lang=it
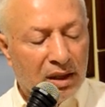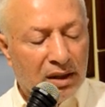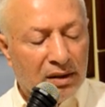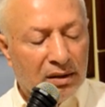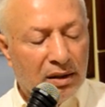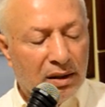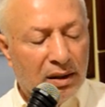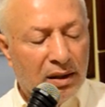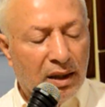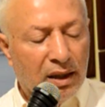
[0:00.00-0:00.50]

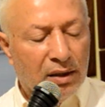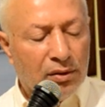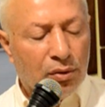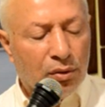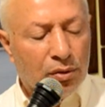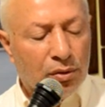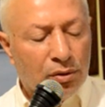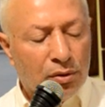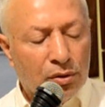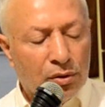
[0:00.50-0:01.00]
ti
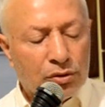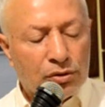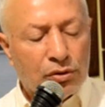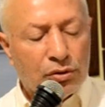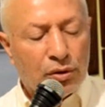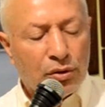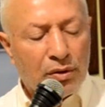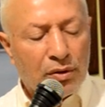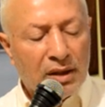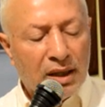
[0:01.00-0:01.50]
chiedo
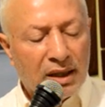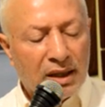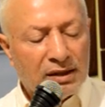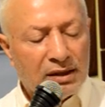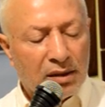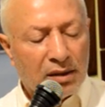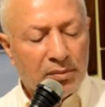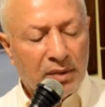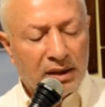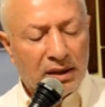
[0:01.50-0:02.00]
solo di
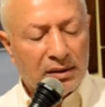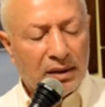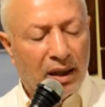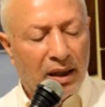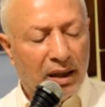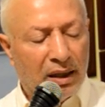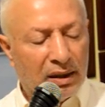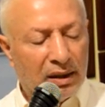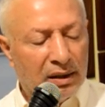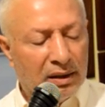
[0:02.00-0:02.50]
lasciarmi
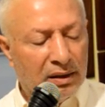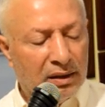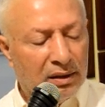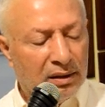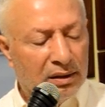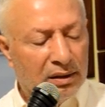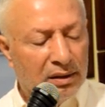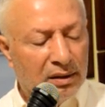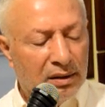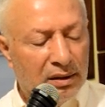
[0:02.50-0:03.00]
andare.
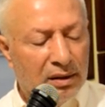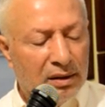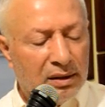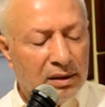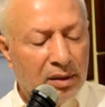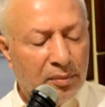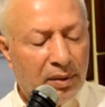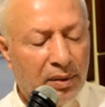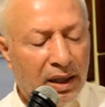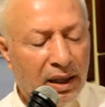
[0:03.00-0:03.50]

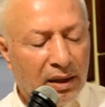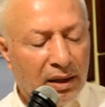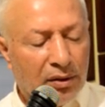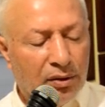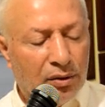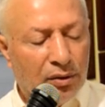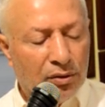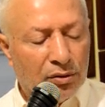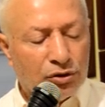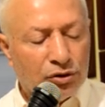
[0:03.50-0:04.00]
Ti
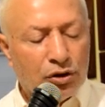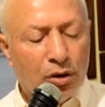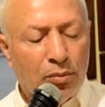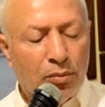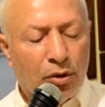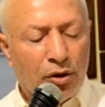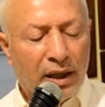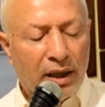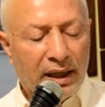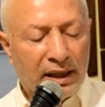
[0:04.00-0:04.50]
prego, sto
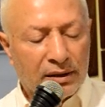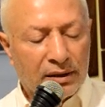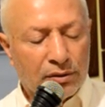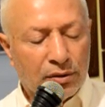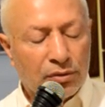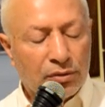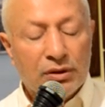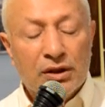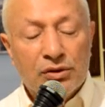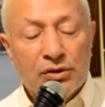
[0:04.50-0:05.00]

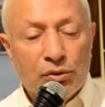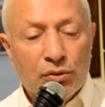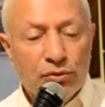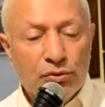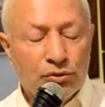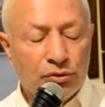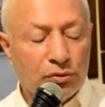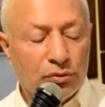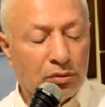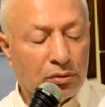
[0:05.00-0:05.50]
morendo, ti
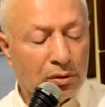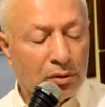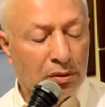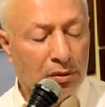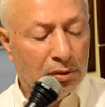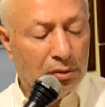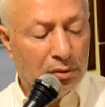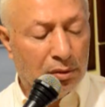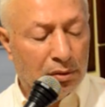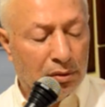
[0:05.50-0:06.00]

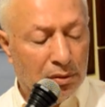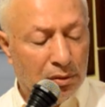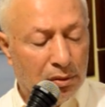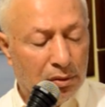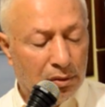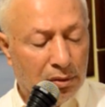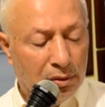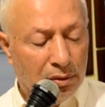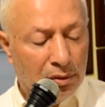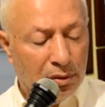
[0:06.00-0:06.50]
scongiuro.
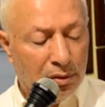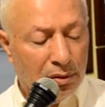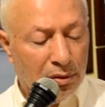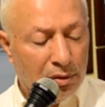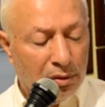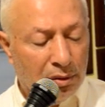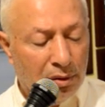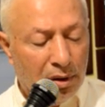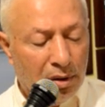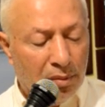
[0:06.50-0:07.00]

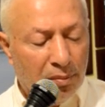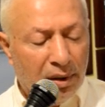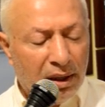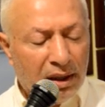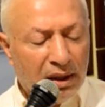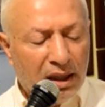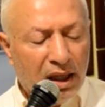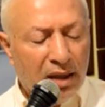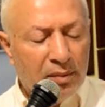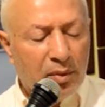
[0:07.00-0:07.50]

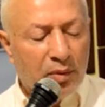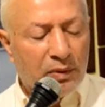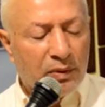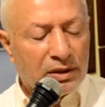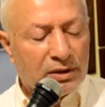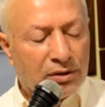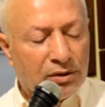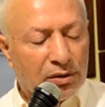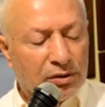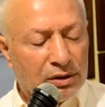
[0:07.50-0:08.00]
Perché mi vuoi
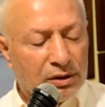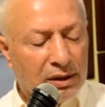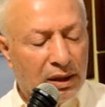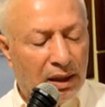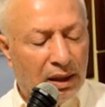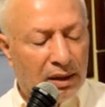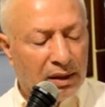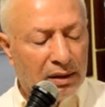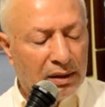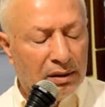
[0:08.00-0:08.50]

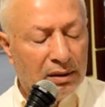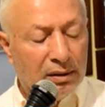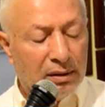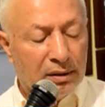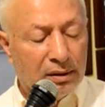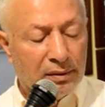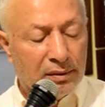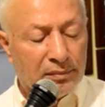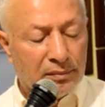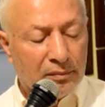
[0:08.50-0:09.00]
strozzare?
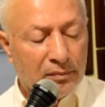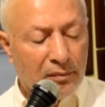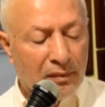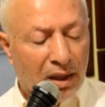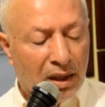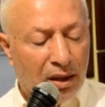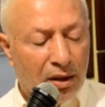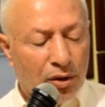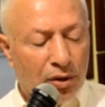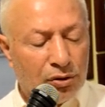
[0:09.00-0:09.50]

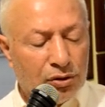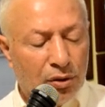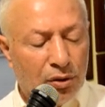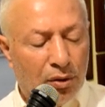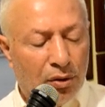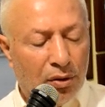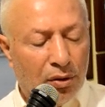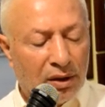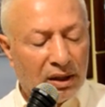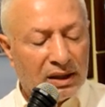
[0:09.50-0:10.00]
Lo
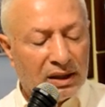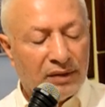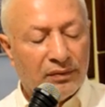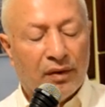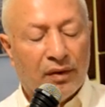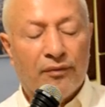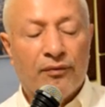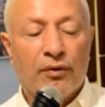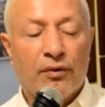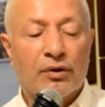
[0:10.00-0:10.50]
so che ti fa
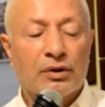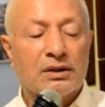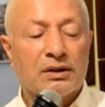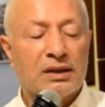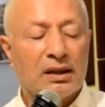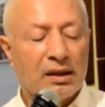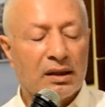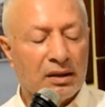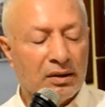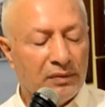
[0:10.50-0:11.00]
forza
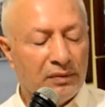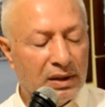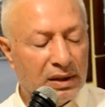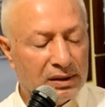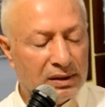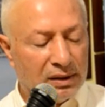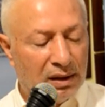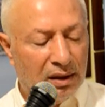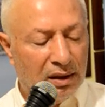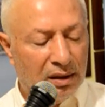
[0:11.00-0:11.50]
la
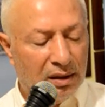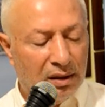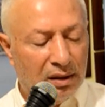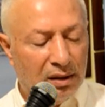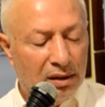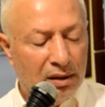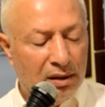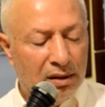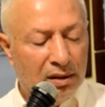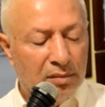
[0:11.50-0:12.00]
divisa,
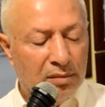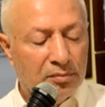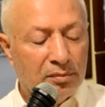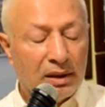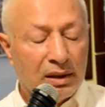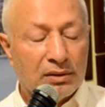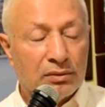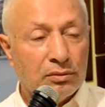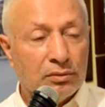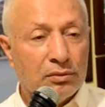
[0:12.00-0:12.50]
ma
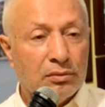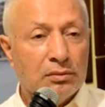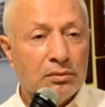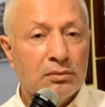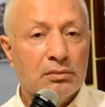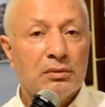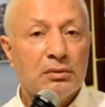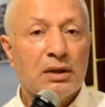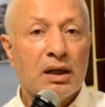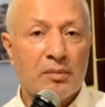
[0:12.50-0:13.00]
tu
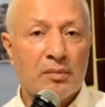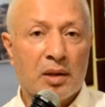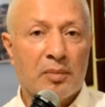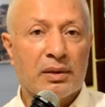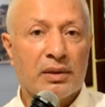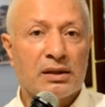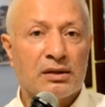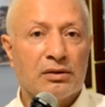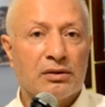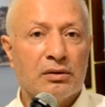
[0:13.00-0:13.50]
la mia
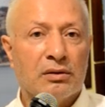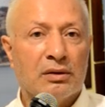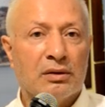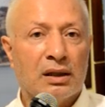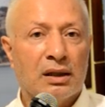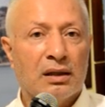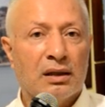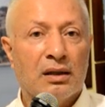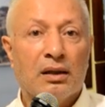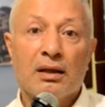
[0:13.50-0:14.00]

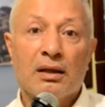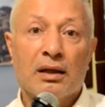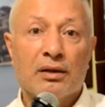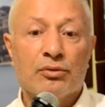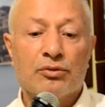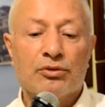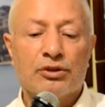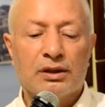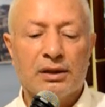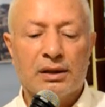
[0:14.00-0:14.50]
persona l'hai
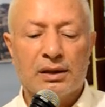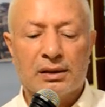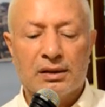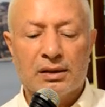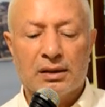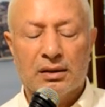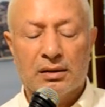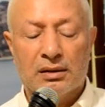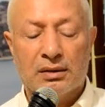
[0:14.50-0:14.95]
uccisa.